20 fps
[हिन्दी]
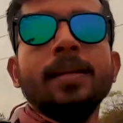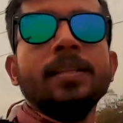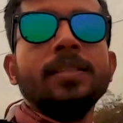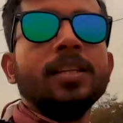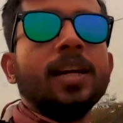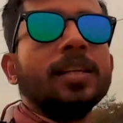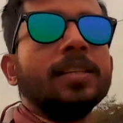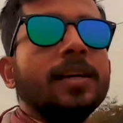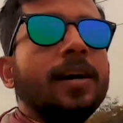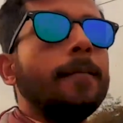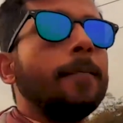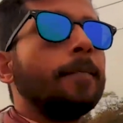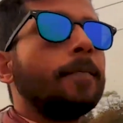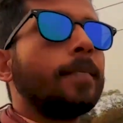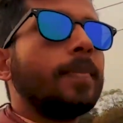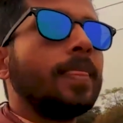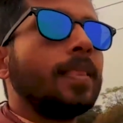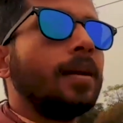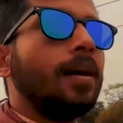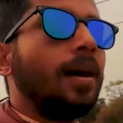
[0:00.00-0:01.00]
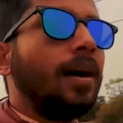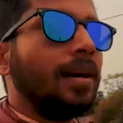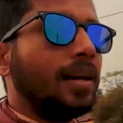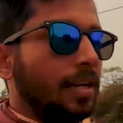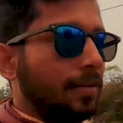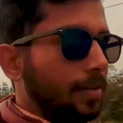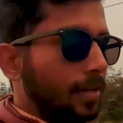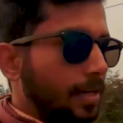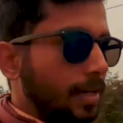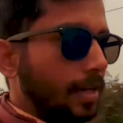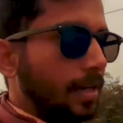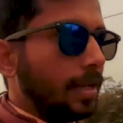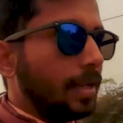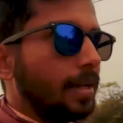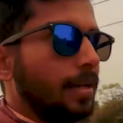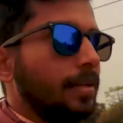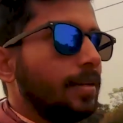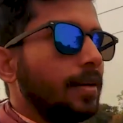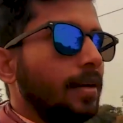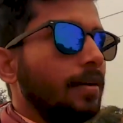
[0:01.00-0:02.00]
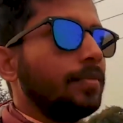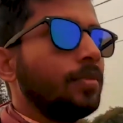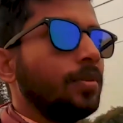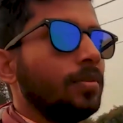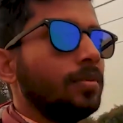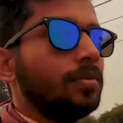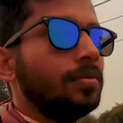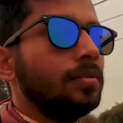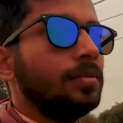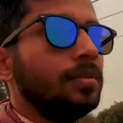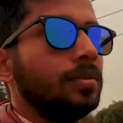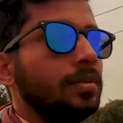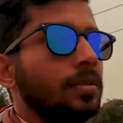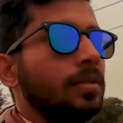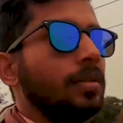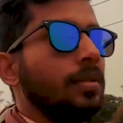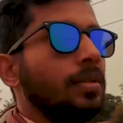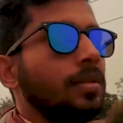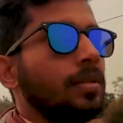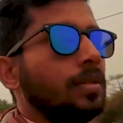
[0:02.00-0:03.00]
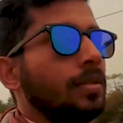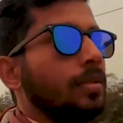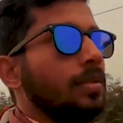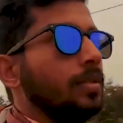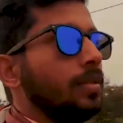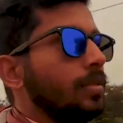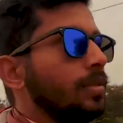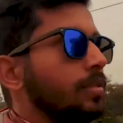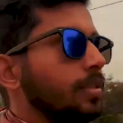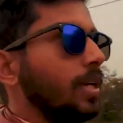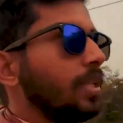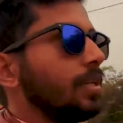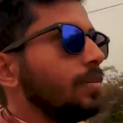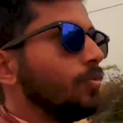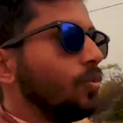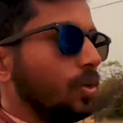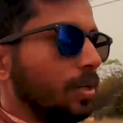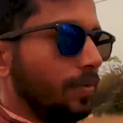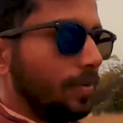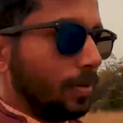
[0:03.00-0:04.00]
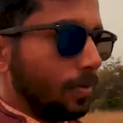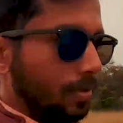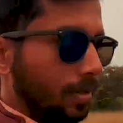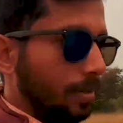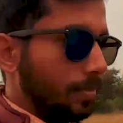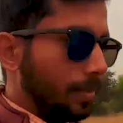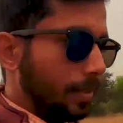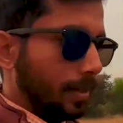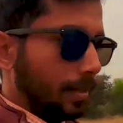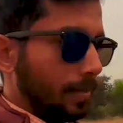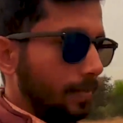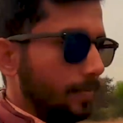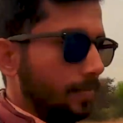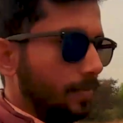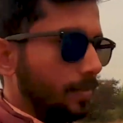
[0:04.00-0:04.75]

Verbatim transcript: ज़्यादा हार्ड लेबर करने के लिए आपको ज़्यादा मोटिवेट होना पड़ेगा